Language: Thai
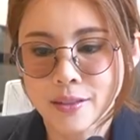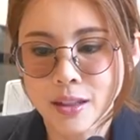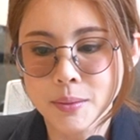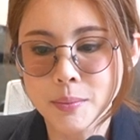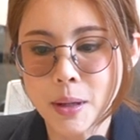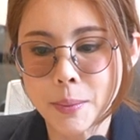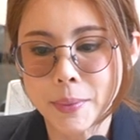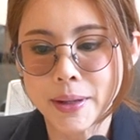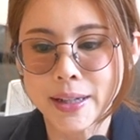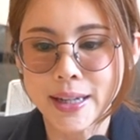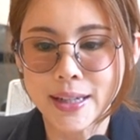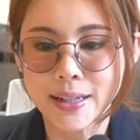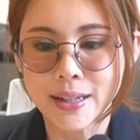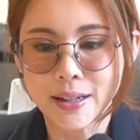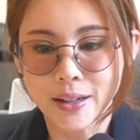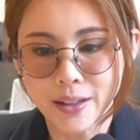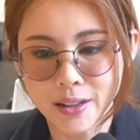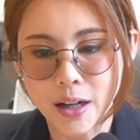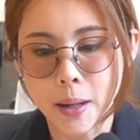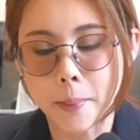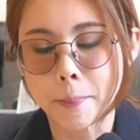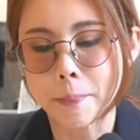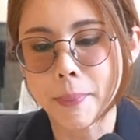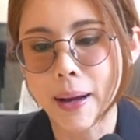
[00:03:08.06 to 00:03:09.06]
ซึ่งเหมือนเมื่อกี้ที่เก
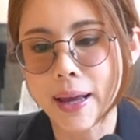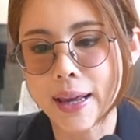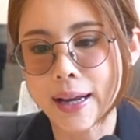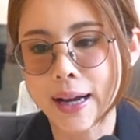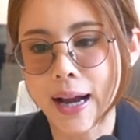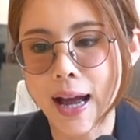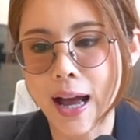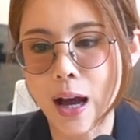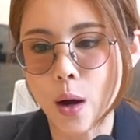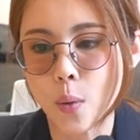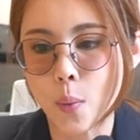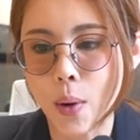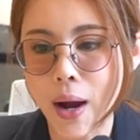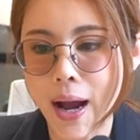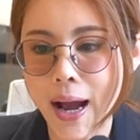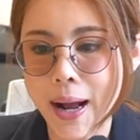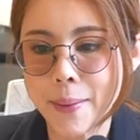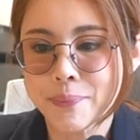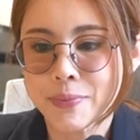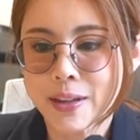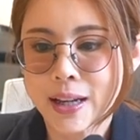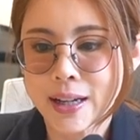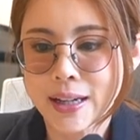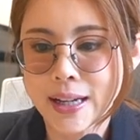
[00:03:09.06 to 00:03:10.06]
ริ่นไปค่ะว่า
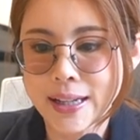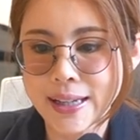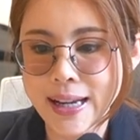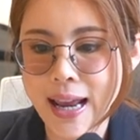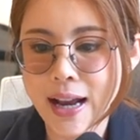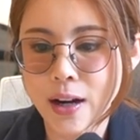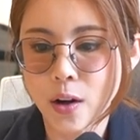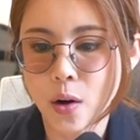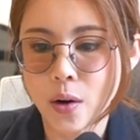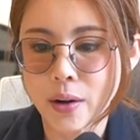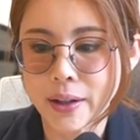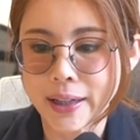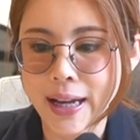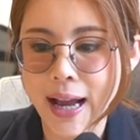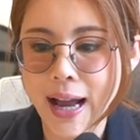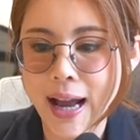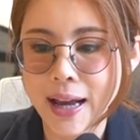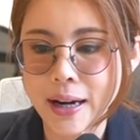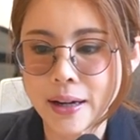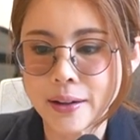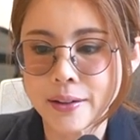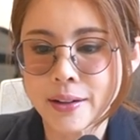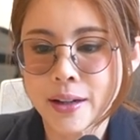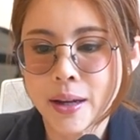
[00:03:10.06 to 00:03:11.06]
ในแง่ของกา
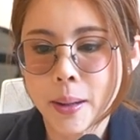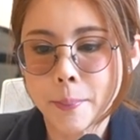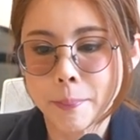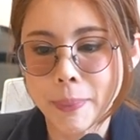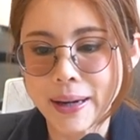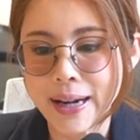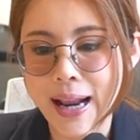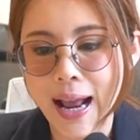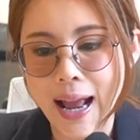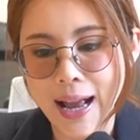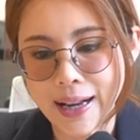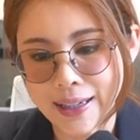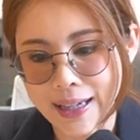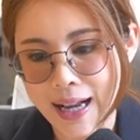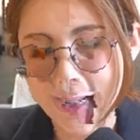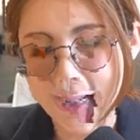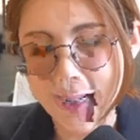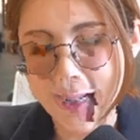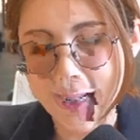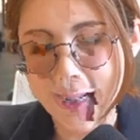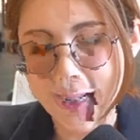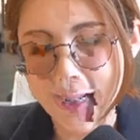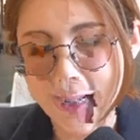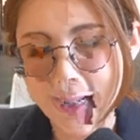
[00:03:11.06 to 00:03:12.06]
รปัญห
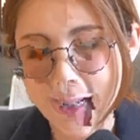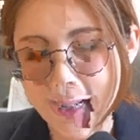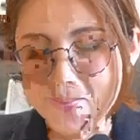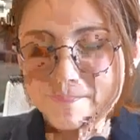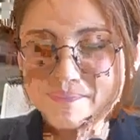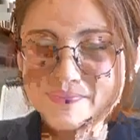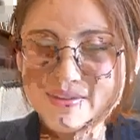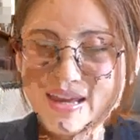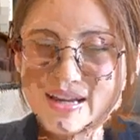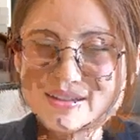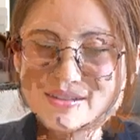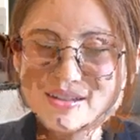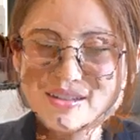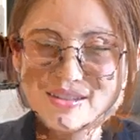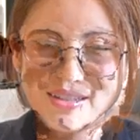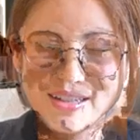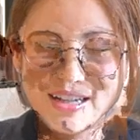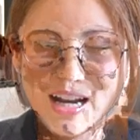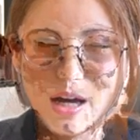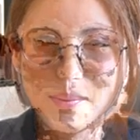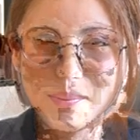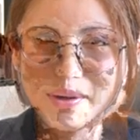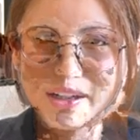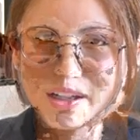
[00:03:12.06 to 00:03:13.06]
นอนหลับเนี่ยจริ
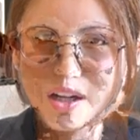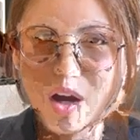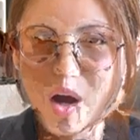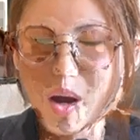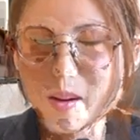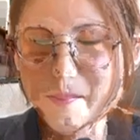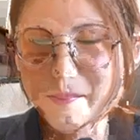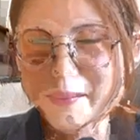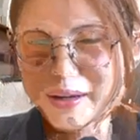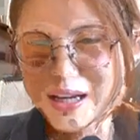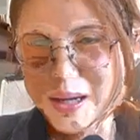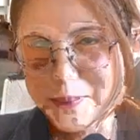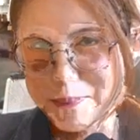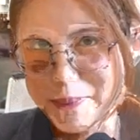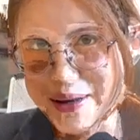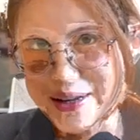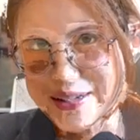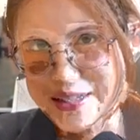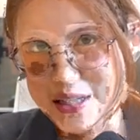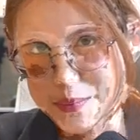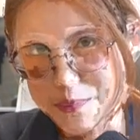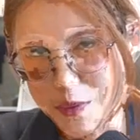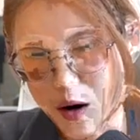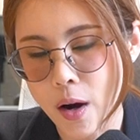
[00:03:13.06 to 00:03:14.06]
งๆแล้วมันก็ไม่ได้เป็น
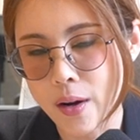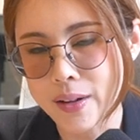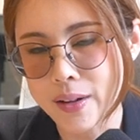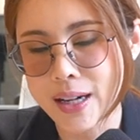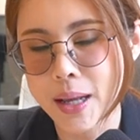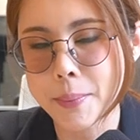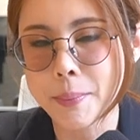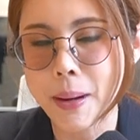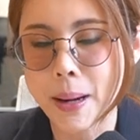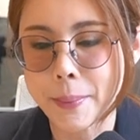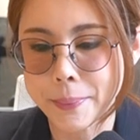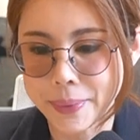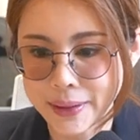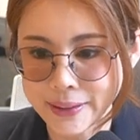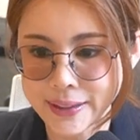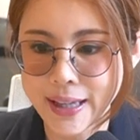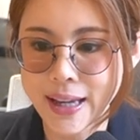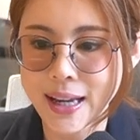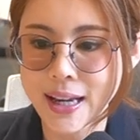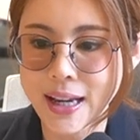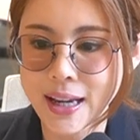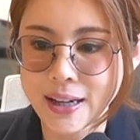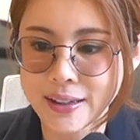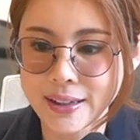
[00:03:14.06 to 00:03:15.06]
เฉพาะในบางประเท
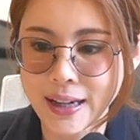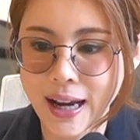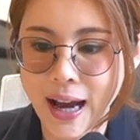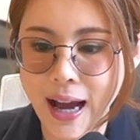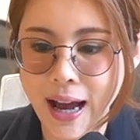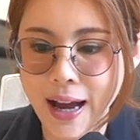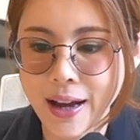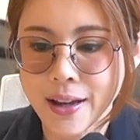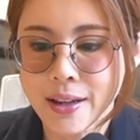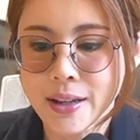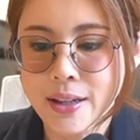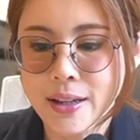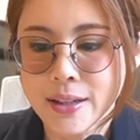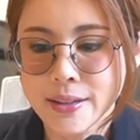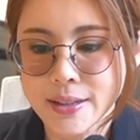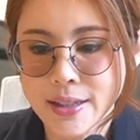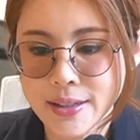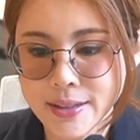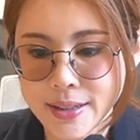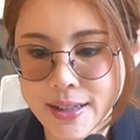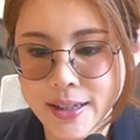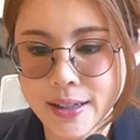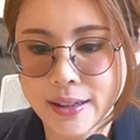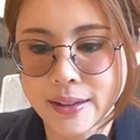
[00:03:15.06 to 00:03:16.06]
ศนะคะ จ
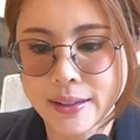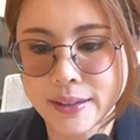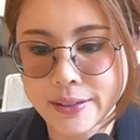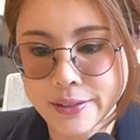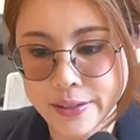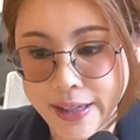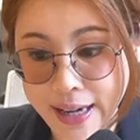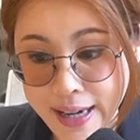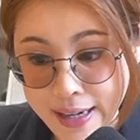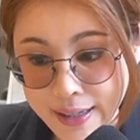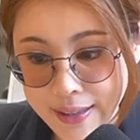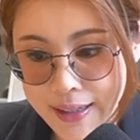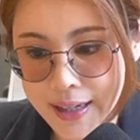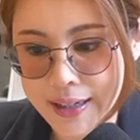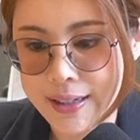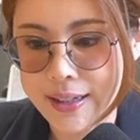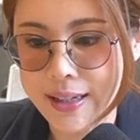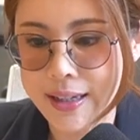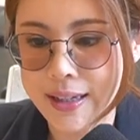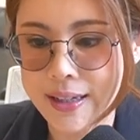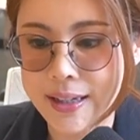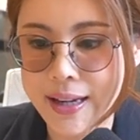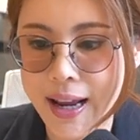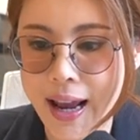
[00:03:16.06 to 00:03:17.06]
ริงๆเทรนด์อัน
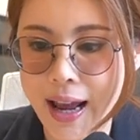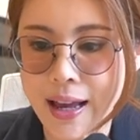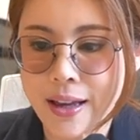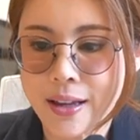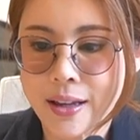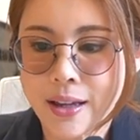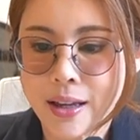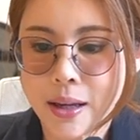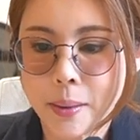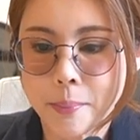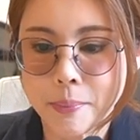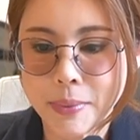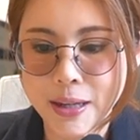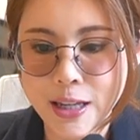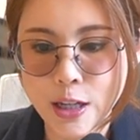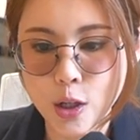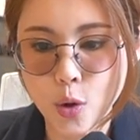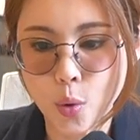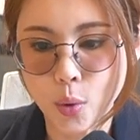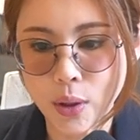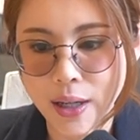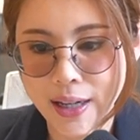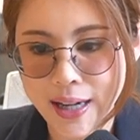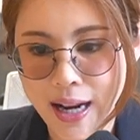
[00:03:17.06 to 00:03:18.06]
นี้เนี่ยมีอ
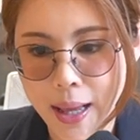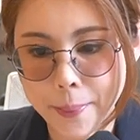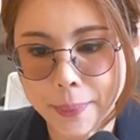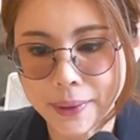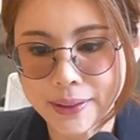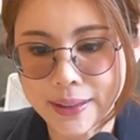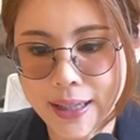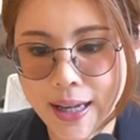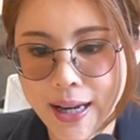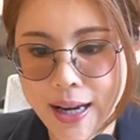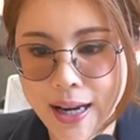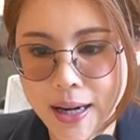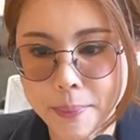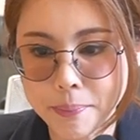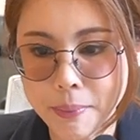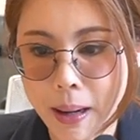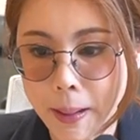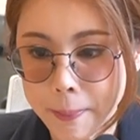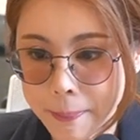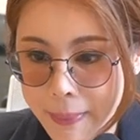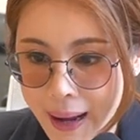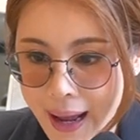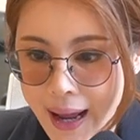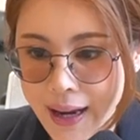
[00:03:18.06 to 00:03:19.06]
ยู่หลาย ๆ ประเทศ
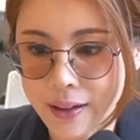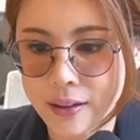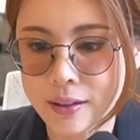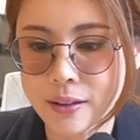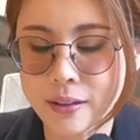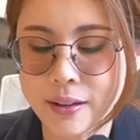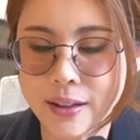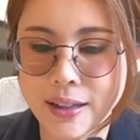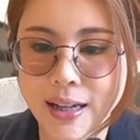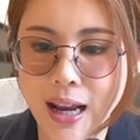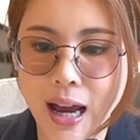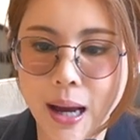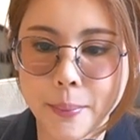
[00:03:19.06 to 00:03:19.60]
มากๆเลยนะ